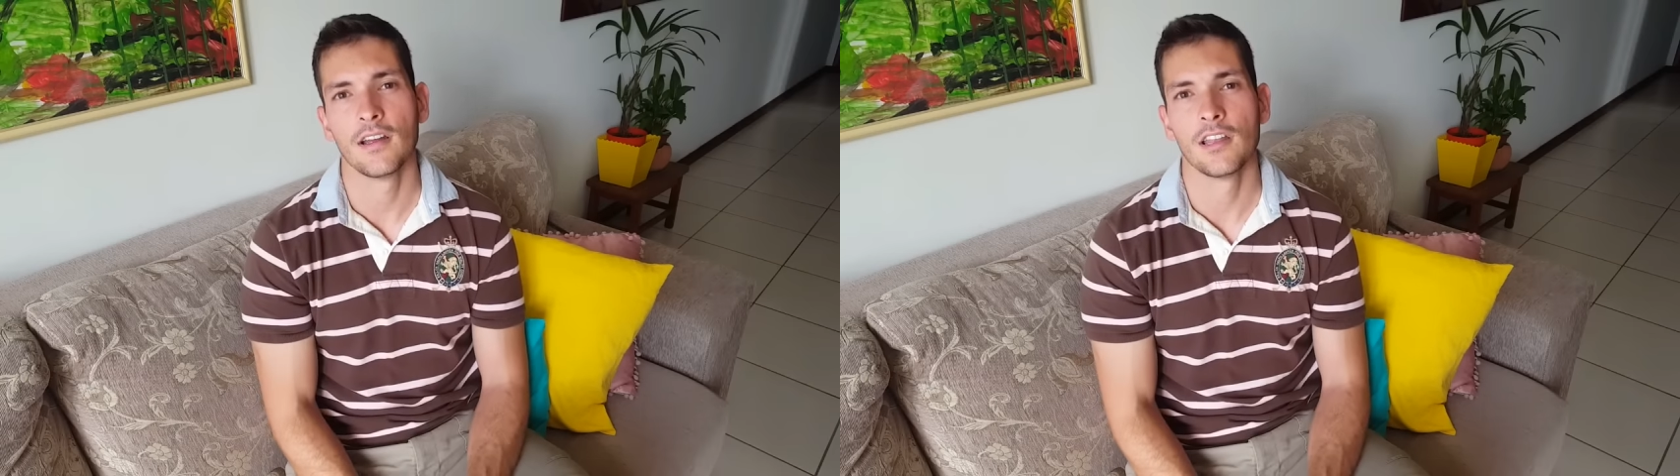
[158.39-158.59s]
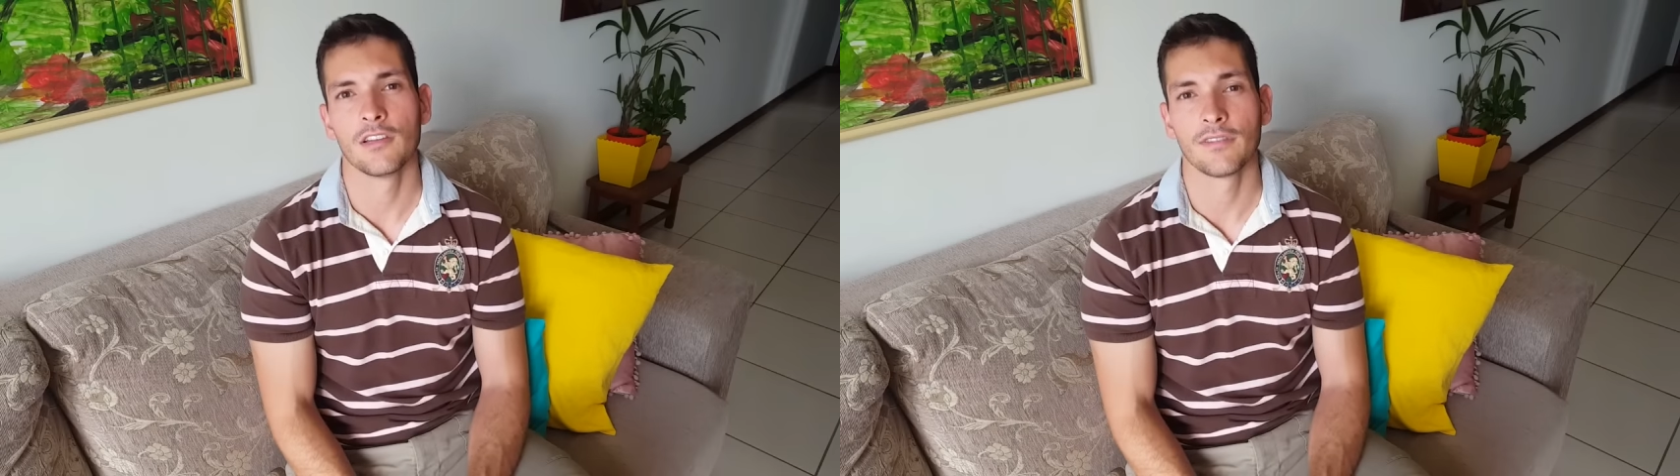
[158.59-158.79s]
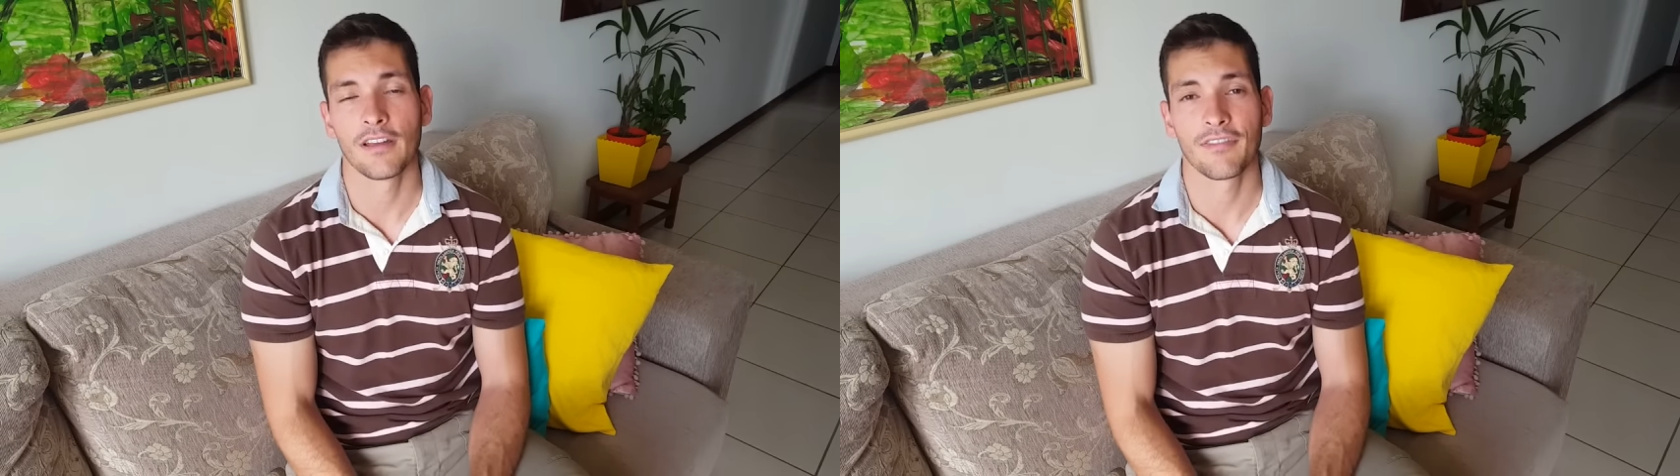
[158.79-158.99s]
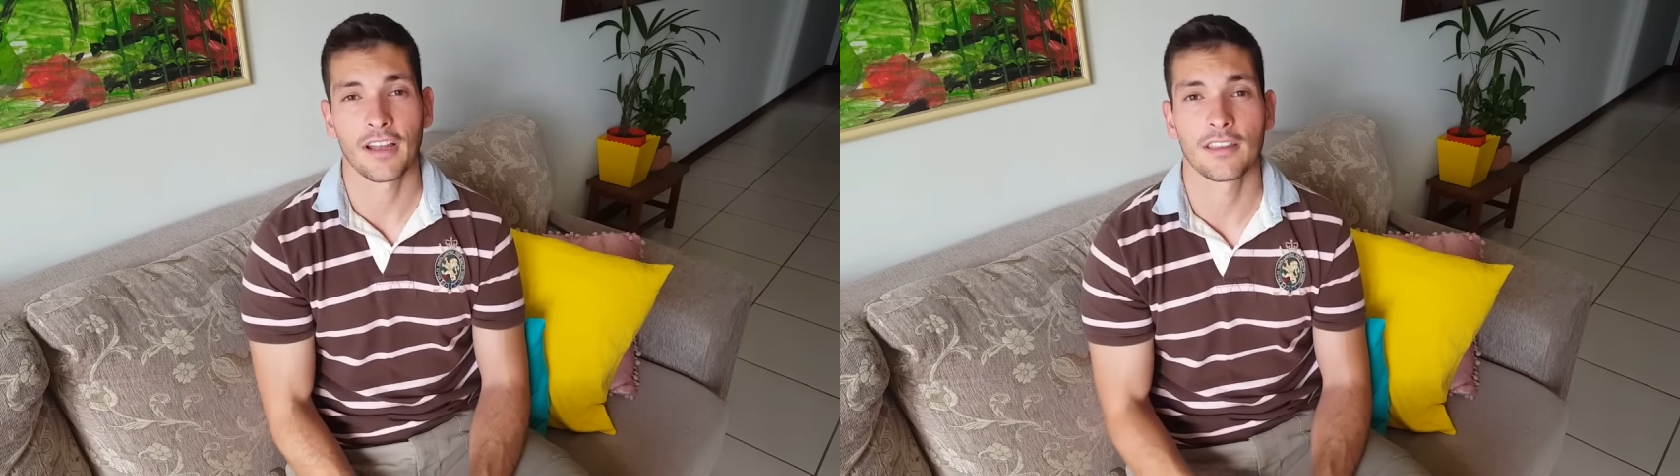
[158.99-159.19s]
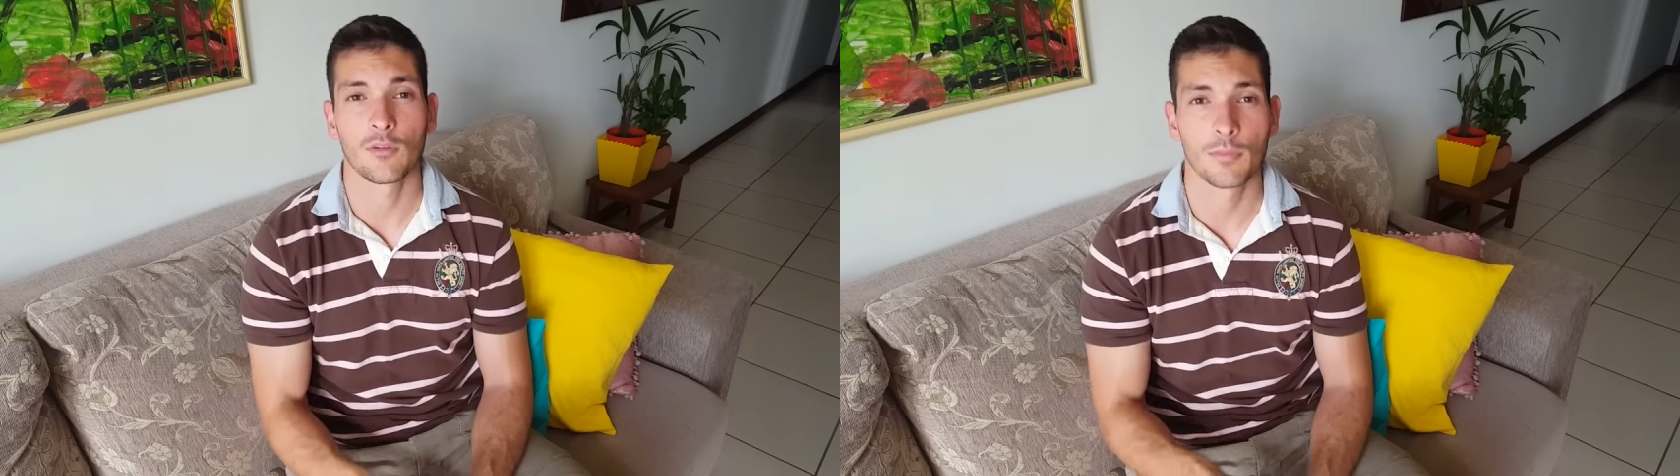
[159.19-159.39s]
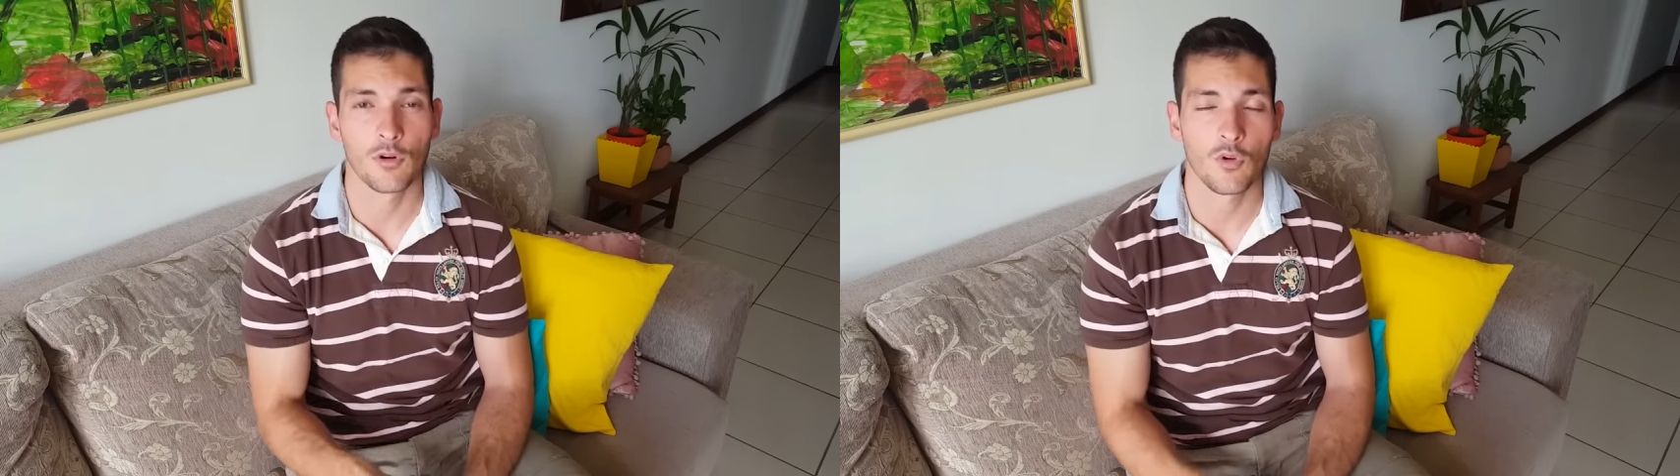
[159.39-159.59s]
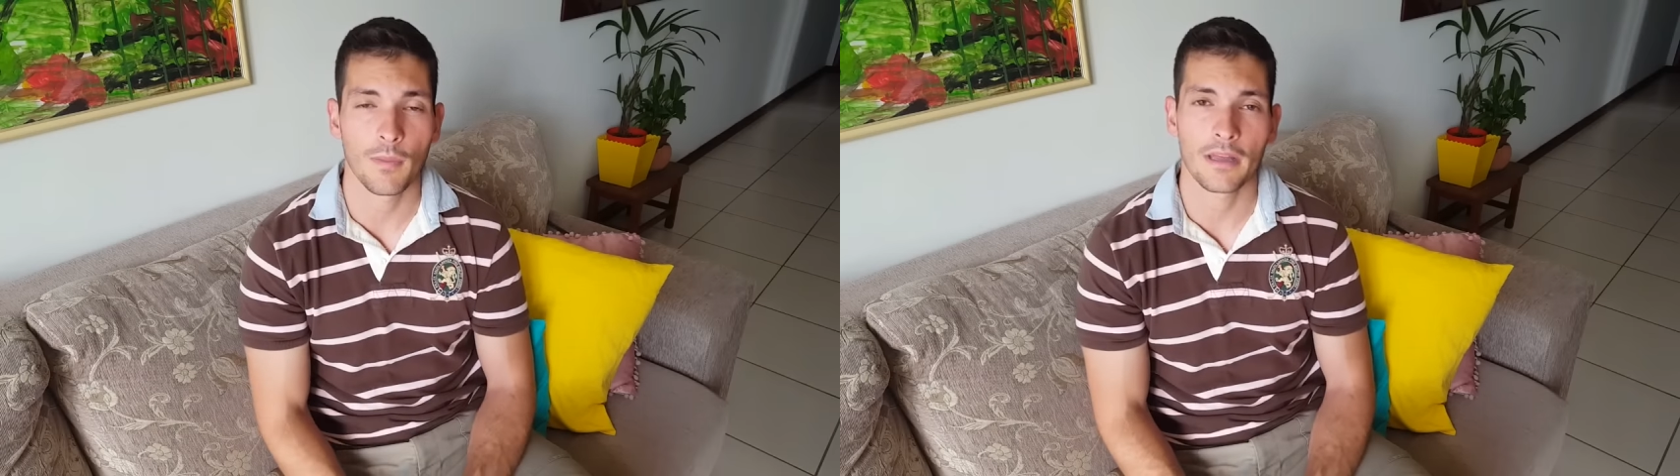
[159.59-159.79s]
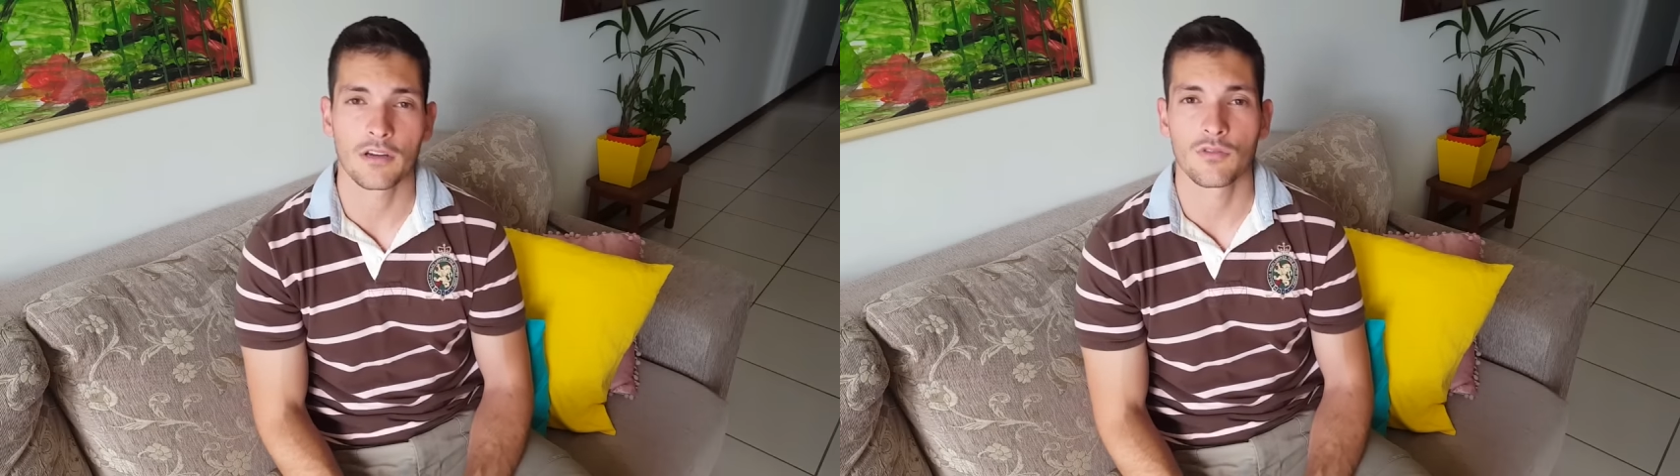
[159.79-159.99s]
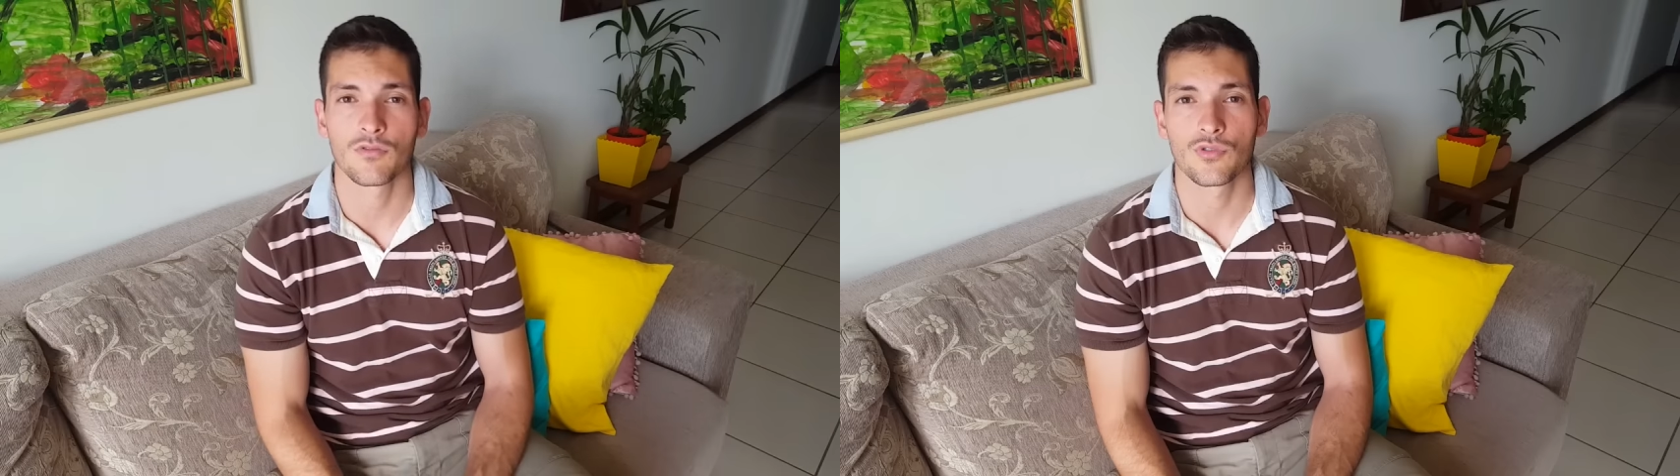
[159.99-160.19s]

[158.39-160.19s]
não vai ficar tão preocupada com os